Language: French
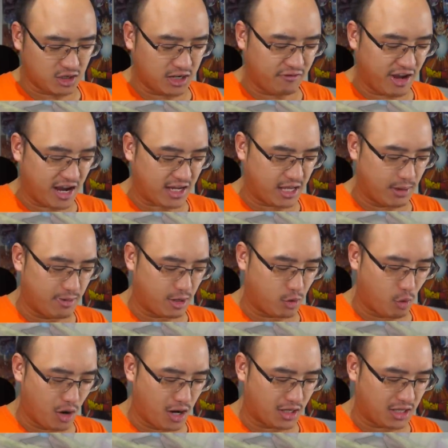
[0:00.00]
de l'hiver
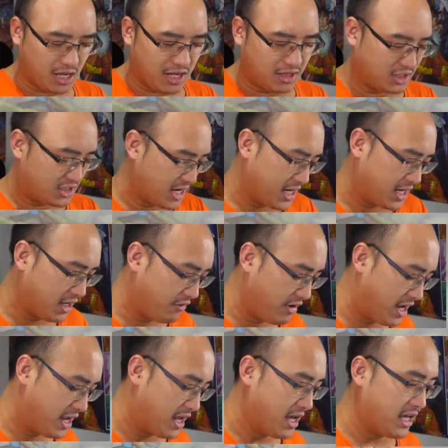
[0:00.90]
québécois qui est déjà
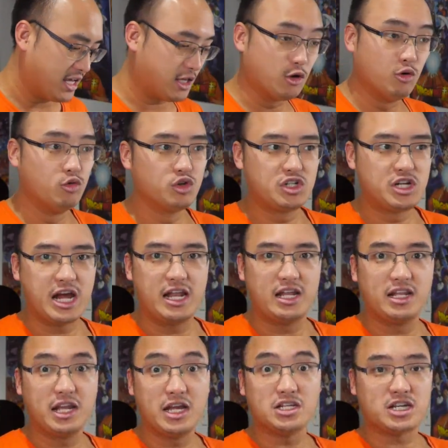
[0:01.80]
arrivé et qui nous
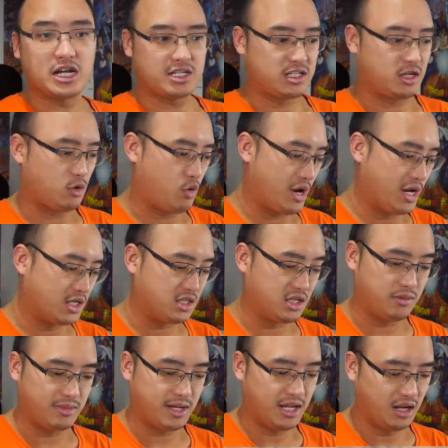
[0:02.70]
gèle déjà, c'est
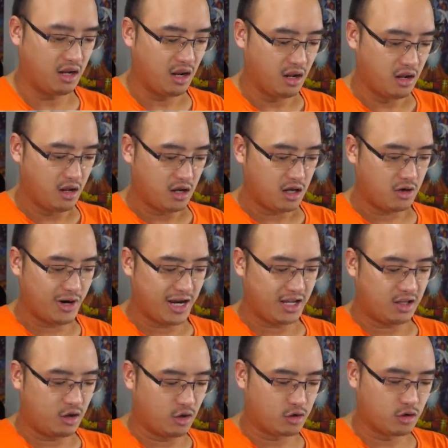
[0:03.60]
crazy, man.
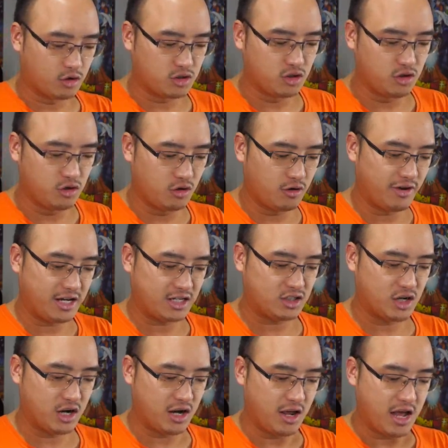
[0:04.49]
Alright, on continue
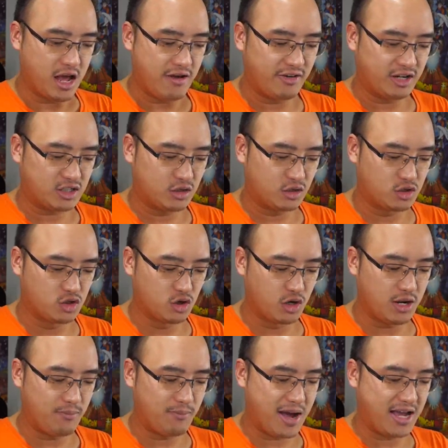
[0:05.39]
l'ouverture avec ce
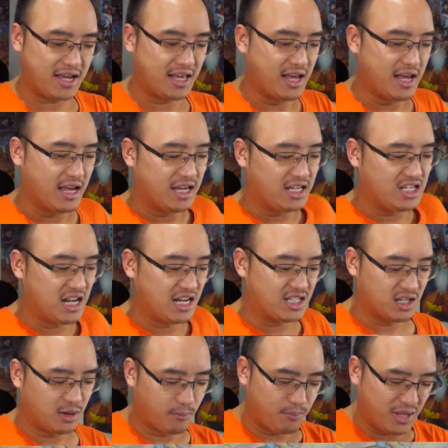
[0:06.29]
joli pack et je la
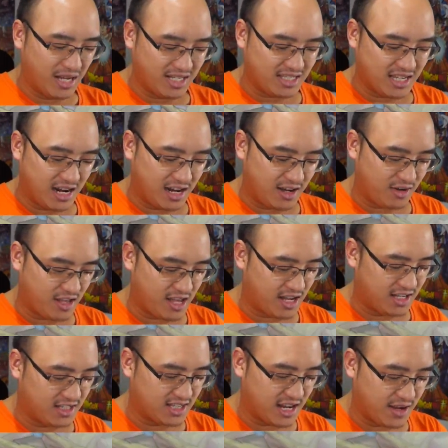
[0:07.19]
sens bien celle-là,
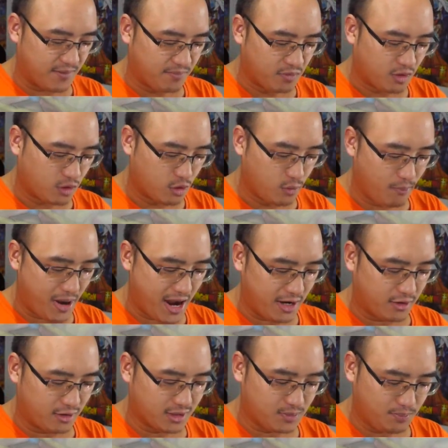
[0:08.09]
regardez ça. New
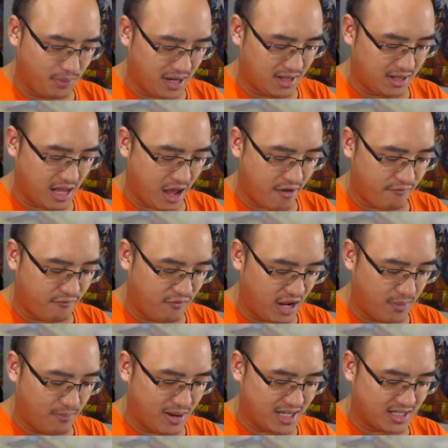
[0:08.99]
Spider, Spinda,
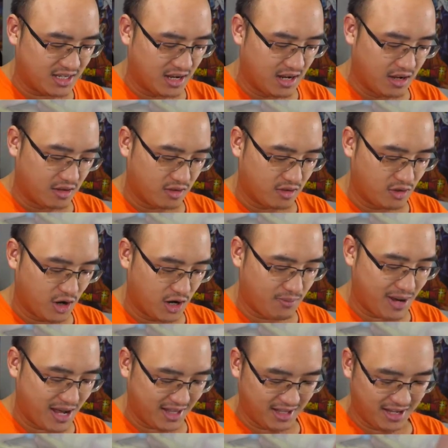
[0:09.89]
Fibas,
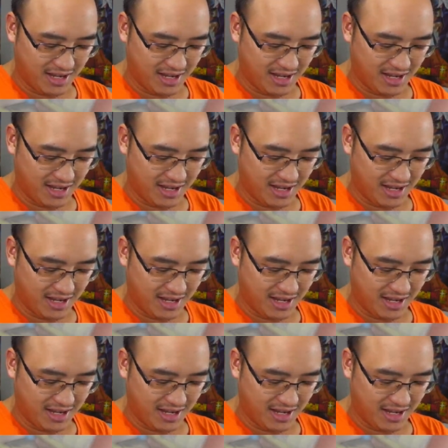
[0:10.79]
Noibat...